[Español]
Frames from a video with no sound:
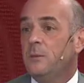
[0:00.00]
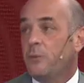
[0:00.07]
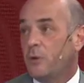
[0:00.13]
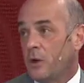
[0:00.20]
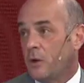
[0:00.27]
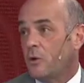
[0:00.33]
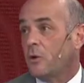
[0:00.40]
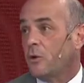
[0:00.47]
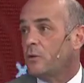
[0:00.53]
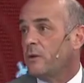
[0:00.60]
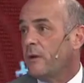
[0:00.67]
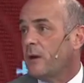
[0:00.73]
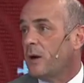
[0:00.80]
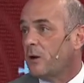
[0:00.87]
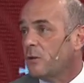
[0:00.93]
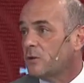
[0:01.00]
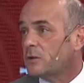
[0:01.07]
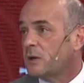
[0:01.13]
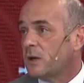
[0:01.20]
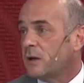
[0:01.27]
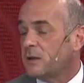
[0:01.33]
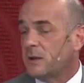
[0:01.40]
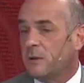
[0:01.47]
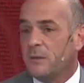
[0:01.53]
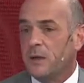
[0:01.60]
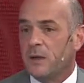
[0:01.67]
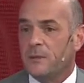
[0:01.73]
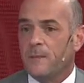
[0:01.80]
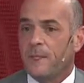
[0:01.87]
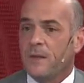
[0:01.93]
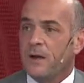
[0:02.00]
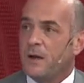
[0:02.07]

porque creo que una de las cosas que también